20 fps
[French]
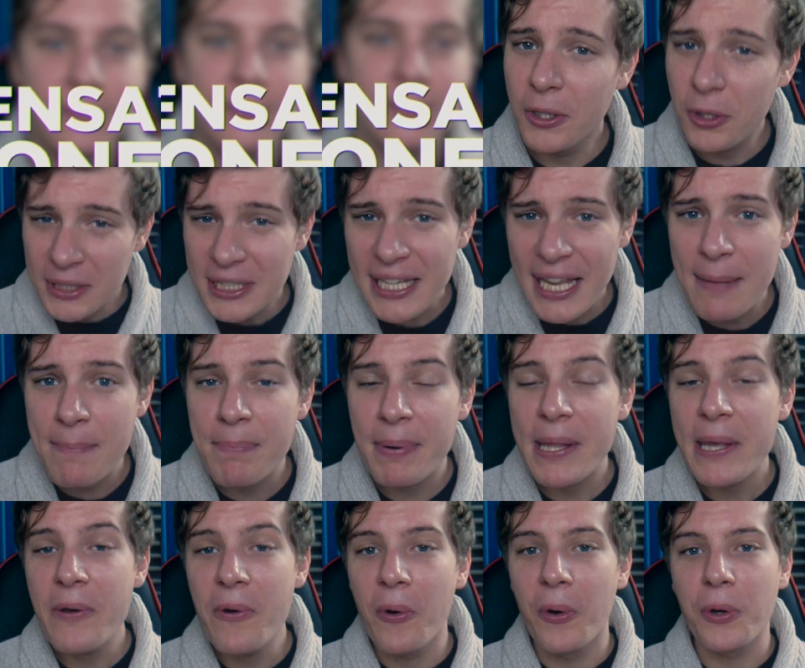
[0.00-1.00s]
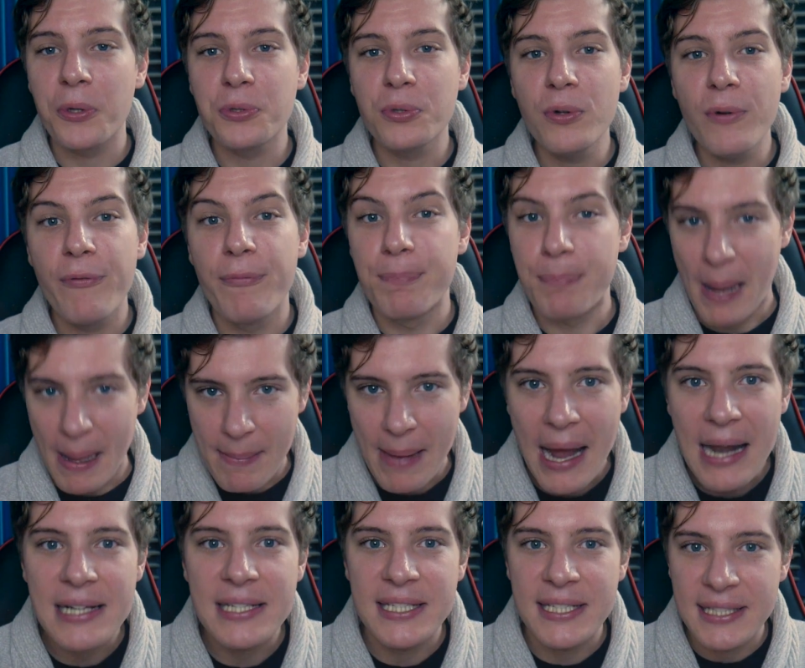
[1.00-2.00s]
Côté gameplay, on retrouve pas
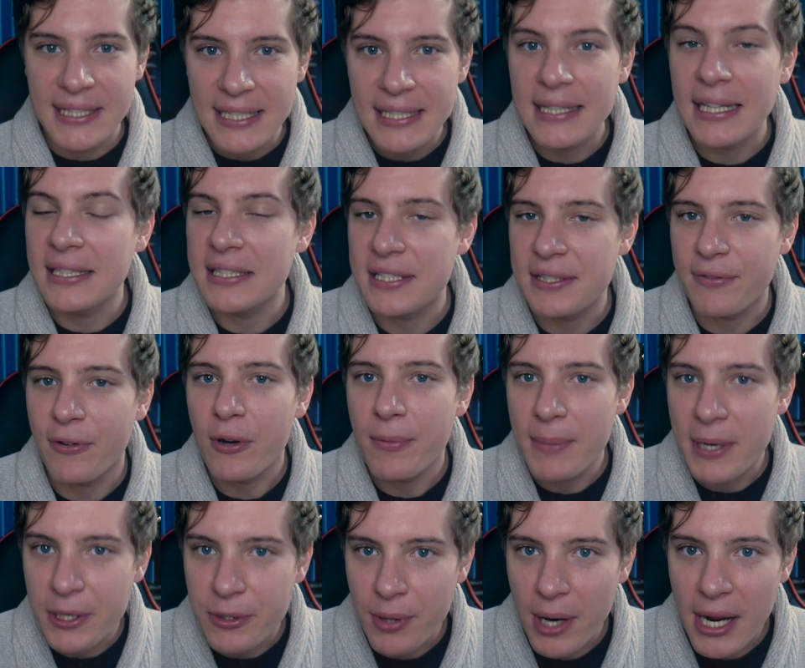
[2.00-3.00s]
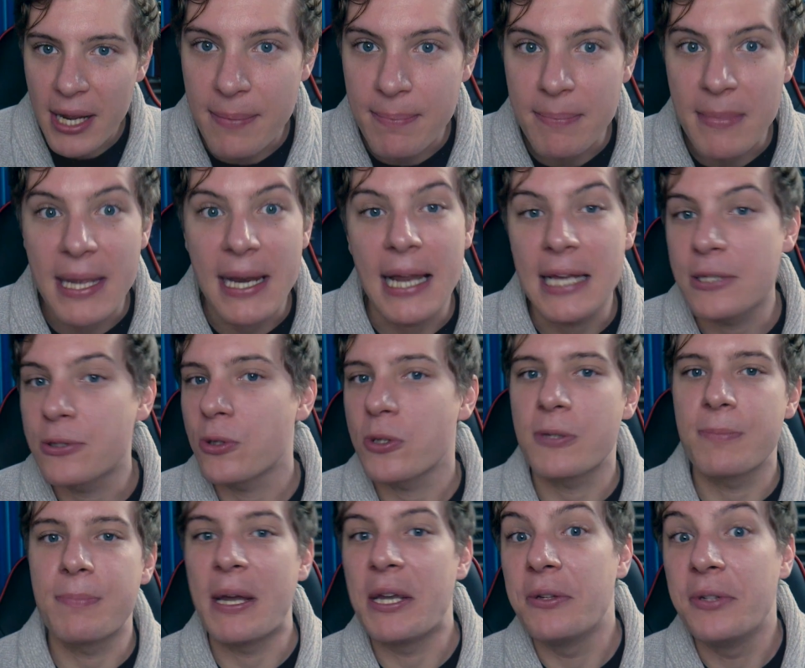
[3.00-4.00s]
mal d'idées d'un Devil May Cry, mais la
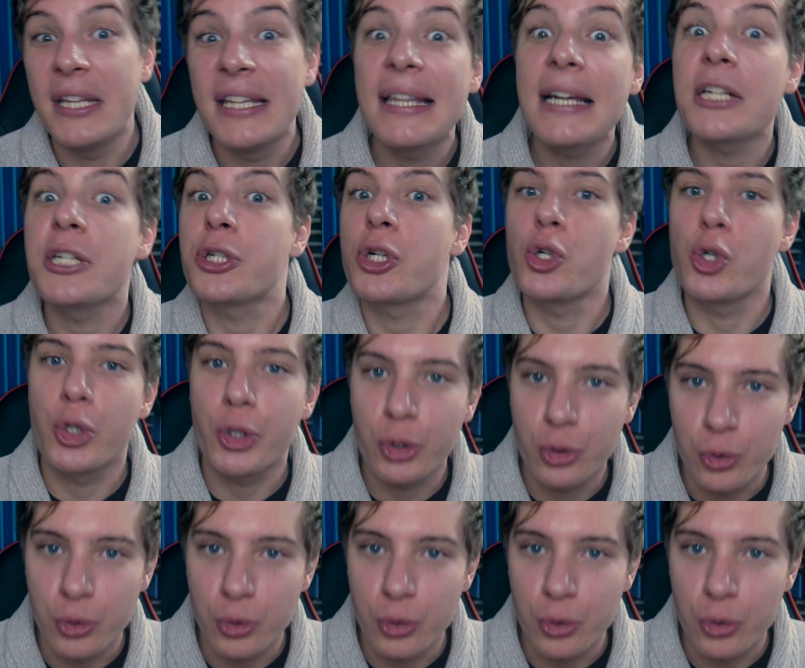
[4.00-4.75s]
sauce Bayonetta change